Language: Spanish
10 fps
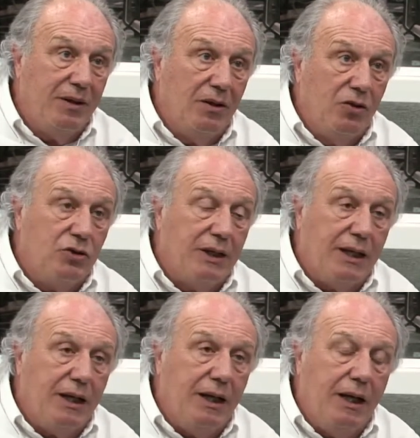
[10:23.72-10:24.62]
O sea
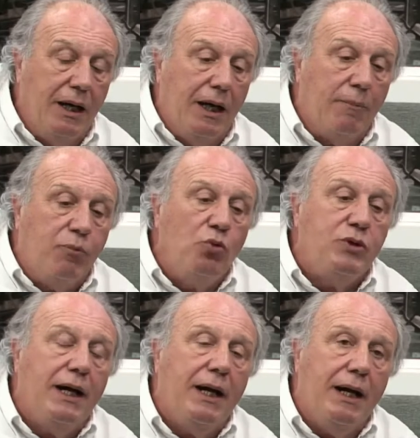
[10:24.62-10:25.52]
que
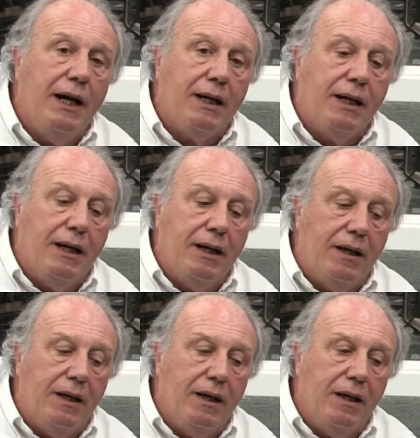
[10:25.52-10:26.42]
apunta a que
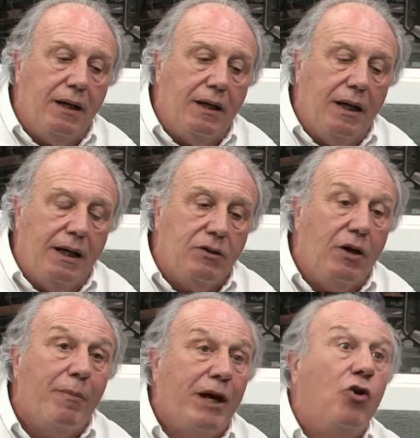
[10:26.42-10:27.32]
eh, haya
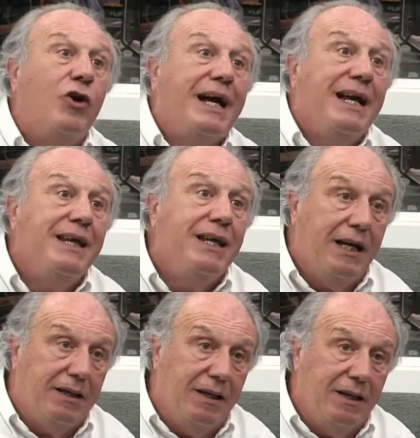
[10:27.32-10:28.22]
una mejor
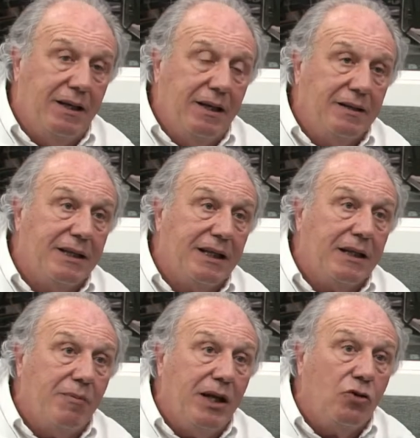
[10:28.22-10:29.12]
calidad de
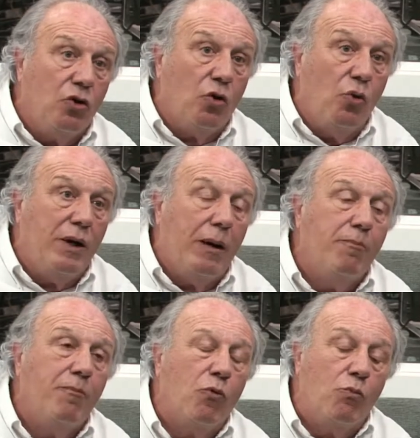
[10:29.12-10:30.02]
tratamiento con
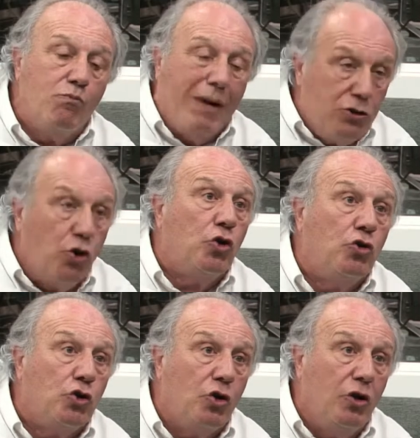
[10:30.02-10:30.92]
un mayor
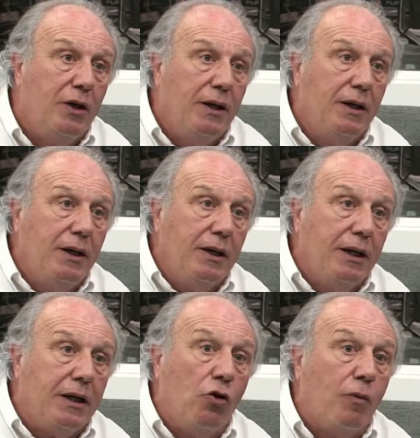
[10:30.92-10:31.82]
control
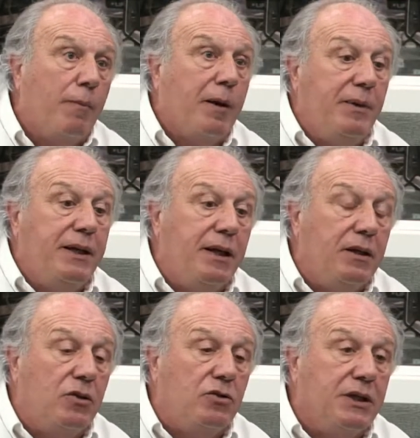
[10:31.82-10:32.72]
y que lo va a permitir
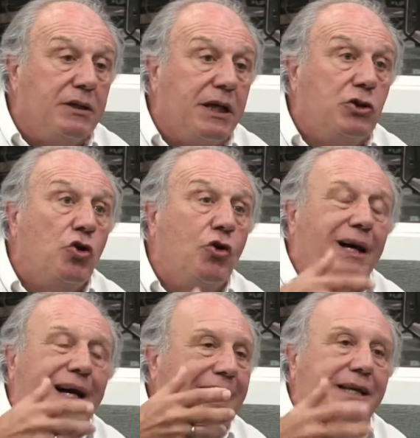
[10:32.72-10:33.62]
entonces que esos
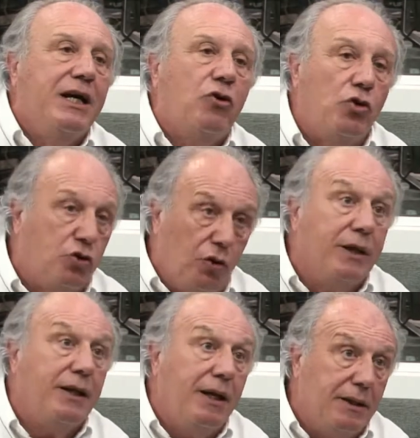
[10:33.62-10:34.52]
grandes costos que
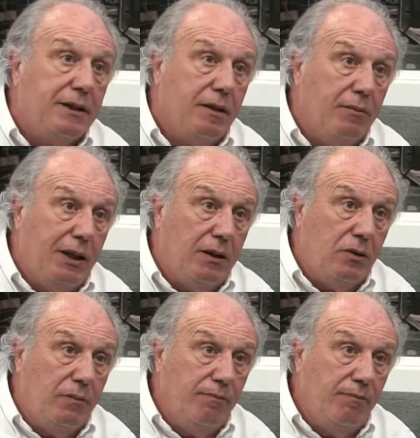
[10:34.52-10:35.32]
tiene el tratamiento,